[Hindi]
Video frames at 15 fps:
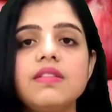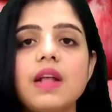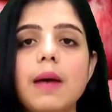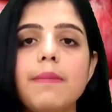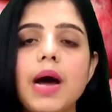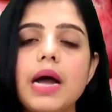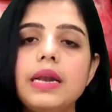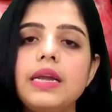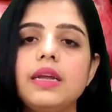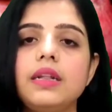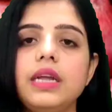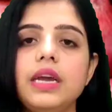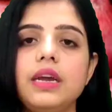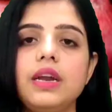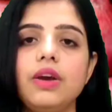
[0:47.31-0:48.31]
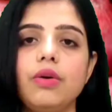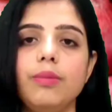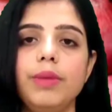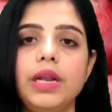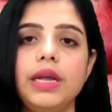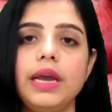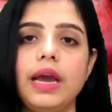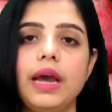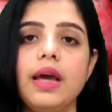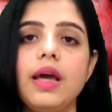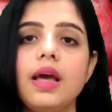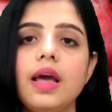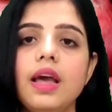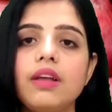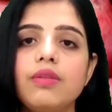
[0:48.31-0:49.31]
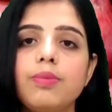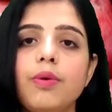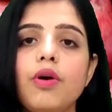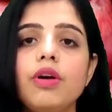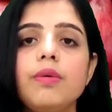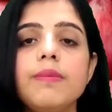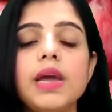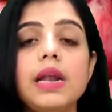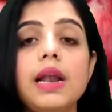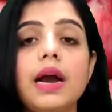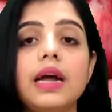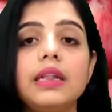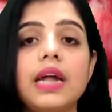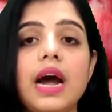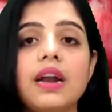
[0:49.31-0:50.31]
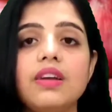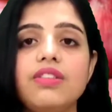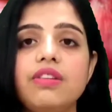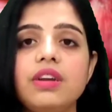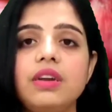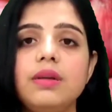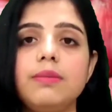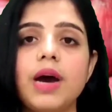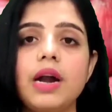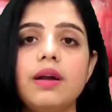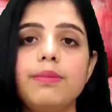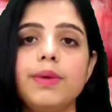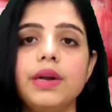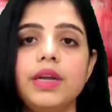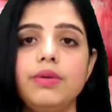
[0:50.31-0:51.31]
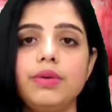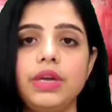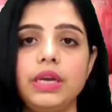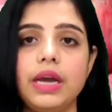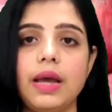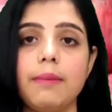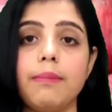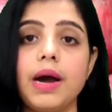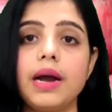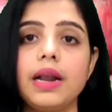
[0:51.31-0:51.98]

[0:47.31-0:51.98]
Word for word: समान ही देखने को मिली है एक्सपोर्ट में लगातार अच्छी डिमांड बनी हुई है